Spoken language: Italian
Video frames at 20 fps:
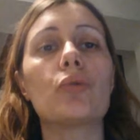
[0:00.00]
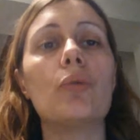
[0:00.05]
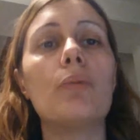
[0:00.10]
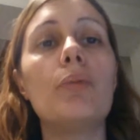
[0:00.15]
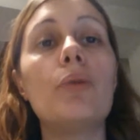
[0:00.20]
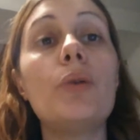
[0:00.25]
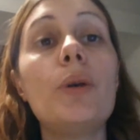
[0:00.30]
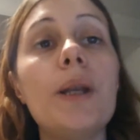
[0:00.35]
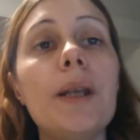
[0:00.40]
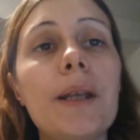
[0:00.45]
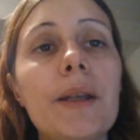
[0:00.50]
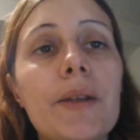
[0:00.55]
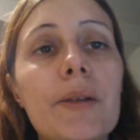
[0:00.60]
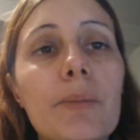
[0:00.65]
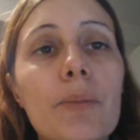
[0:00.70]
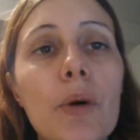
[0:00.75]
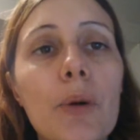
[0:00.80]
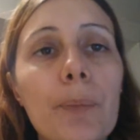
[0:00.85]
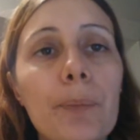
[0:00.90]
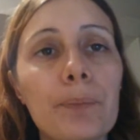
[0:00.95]
sul
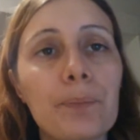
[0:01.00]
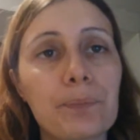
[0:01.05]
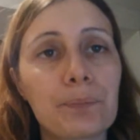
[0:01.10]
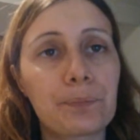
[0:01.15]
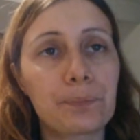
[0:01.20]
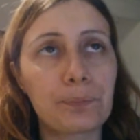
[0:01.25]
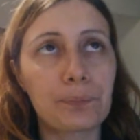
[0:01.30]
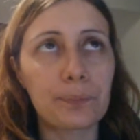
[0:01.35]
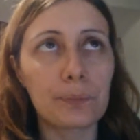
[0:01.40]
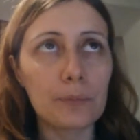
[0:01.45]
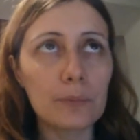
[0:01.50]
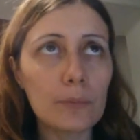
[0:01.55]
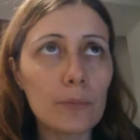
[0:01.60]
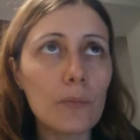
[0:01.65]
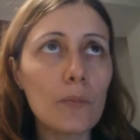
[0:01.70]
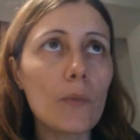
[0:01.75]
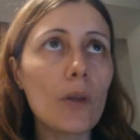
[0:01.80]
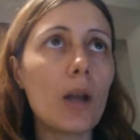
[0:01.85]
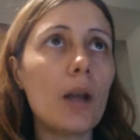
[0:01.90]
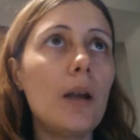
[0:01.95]
bullismo,
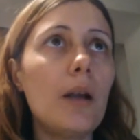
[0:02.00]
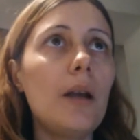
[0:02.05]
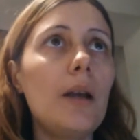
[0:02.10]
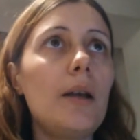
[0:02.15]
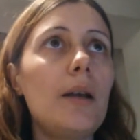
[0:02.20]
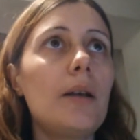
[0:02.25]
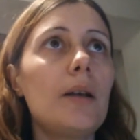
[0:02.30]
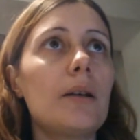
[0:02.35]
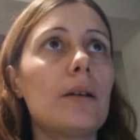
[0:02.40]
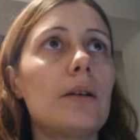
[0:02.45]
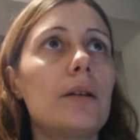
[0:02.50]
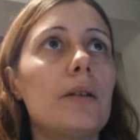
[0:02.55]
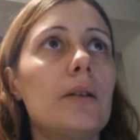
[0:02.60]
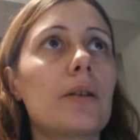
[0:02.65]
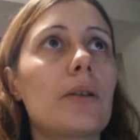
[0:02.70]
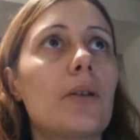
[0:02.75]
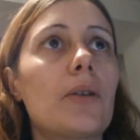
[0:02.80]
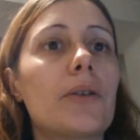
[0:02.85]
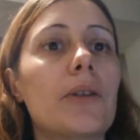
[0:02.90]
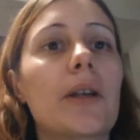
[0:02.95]

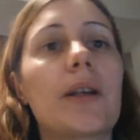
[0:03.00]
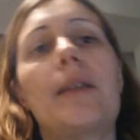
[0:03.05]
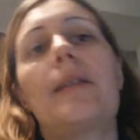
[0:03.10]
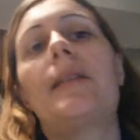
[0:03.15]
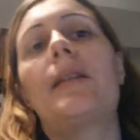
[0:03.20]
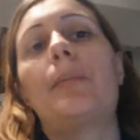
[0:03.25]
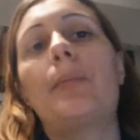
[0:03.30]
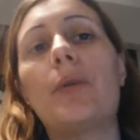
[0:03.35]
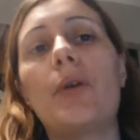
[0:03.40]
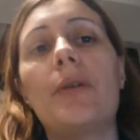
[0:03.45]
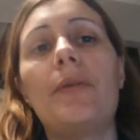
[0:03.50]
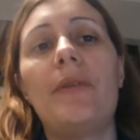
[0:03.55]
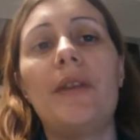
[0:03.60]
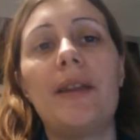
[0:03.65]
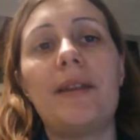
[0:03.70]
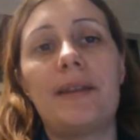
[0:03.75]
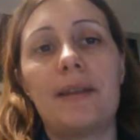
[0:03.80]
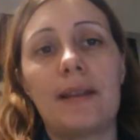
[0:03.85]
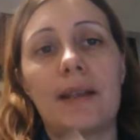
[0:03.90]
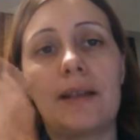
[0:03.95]
eh, cosa che si è poi
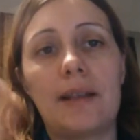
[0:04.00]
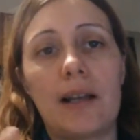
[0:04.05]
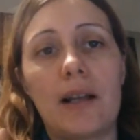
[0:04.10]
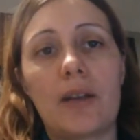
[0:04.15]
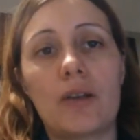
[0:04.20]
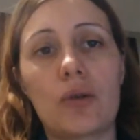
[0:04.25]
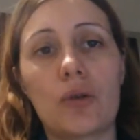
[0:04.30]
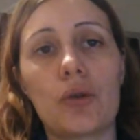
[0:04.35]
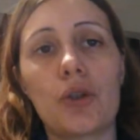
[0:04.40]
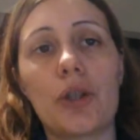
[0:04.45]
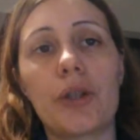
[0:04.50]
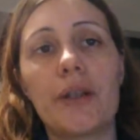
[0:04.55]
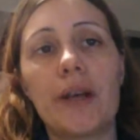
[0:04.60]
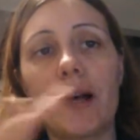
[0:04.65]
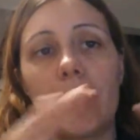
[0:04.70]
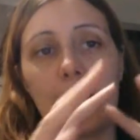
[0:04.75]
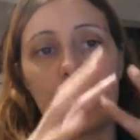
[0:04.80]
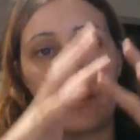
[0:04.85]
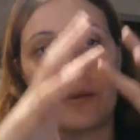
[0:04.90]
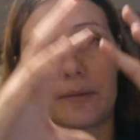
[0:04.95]
vista nella
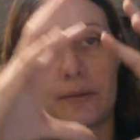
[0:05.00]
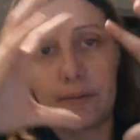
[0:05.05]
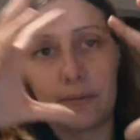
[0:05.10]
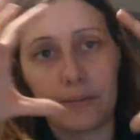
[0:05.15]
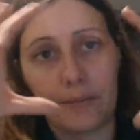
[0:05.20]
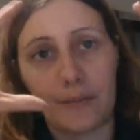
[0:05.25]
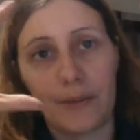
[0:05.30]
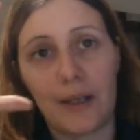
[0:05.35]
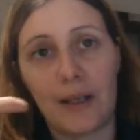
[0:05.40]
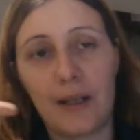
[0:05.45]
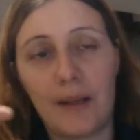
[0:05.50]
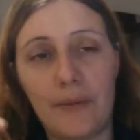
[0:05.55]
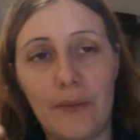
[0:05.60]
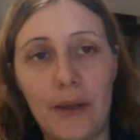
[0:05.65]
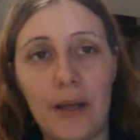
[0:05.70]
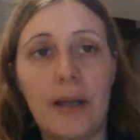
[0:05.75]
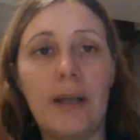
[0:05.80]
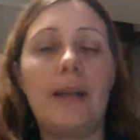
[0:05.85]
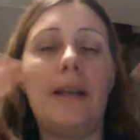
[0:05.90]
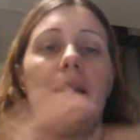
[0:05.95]
società a
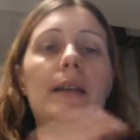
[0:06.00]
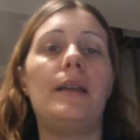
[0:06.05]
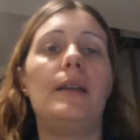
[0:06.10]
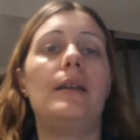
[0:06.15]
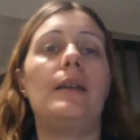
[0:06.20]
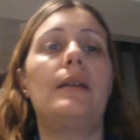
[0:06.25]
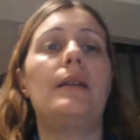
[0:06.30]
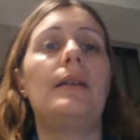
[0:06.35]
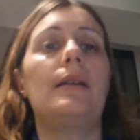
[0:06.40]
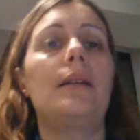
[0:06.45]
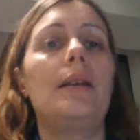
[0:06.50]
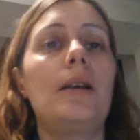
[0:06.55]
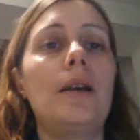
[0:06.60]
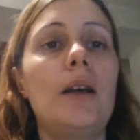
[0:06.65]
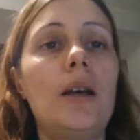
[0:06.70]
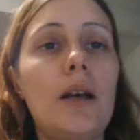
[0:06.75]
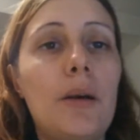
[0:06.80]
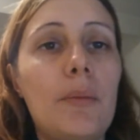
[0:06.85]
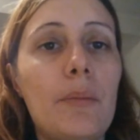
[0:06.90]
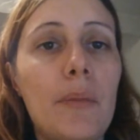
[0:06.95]
livelli
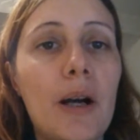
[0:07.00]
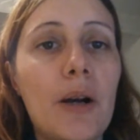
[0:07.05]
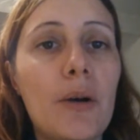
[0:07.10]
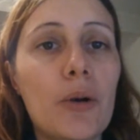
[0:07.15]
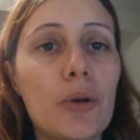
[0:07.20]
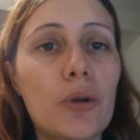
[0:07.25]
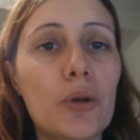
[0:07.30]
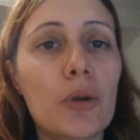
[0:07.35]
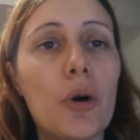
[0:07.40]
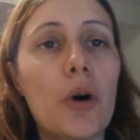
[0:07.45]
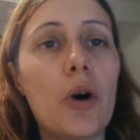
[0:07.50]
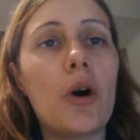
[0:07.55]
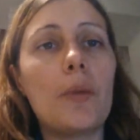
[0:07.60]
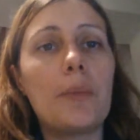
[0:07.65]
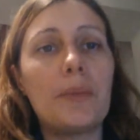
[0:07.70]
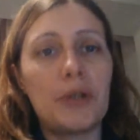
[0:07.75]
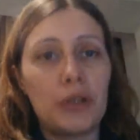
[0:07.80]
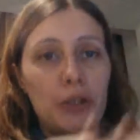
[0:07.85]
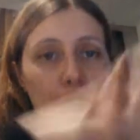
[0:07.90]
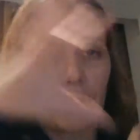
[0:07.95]

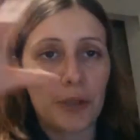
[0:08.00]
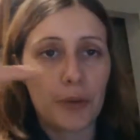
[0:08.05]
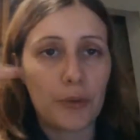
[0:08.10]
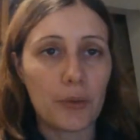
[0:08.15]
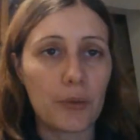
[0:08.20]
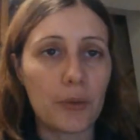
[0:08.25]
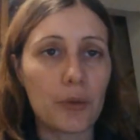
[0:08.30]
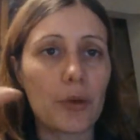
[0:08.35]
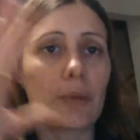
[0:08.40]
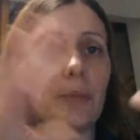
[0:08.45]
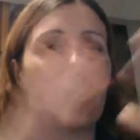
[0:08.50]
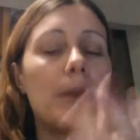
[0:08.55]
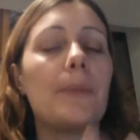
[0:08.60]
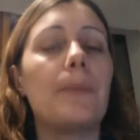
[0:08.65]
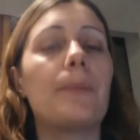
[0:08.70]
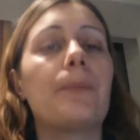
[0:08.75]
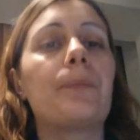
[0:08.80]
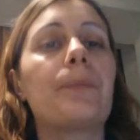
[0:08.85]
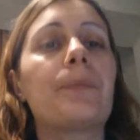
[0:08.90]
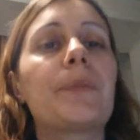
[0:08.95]
macroscopici
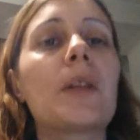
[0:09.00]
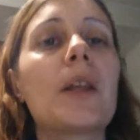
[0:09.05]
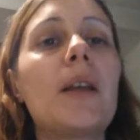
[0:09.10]
enormi.